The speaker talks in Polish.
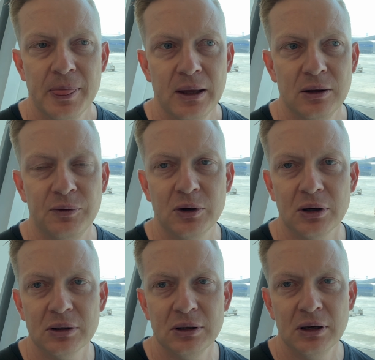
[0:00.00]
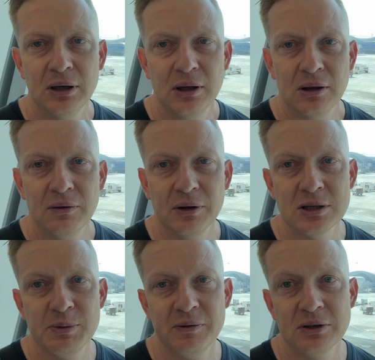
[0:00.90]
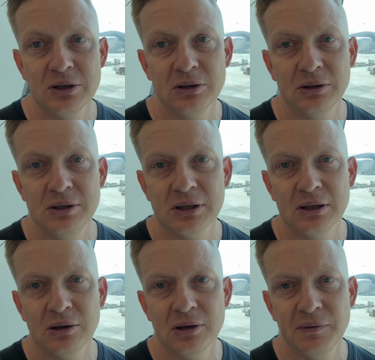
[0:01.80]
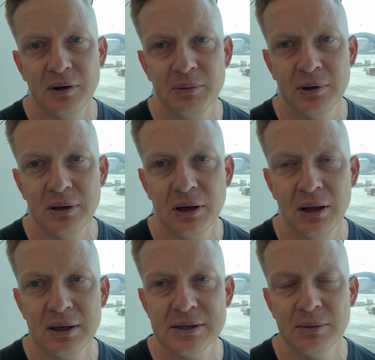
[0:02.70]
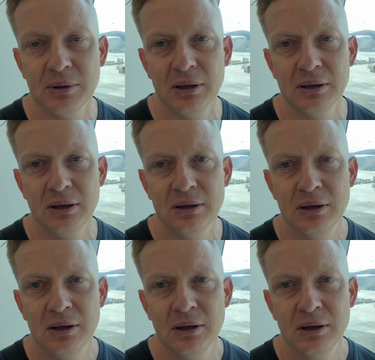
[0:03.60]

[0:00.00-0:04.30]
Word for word: dwukrotnie, więc pewnie część lotniska tego nie wiemy, ale jest zamknięta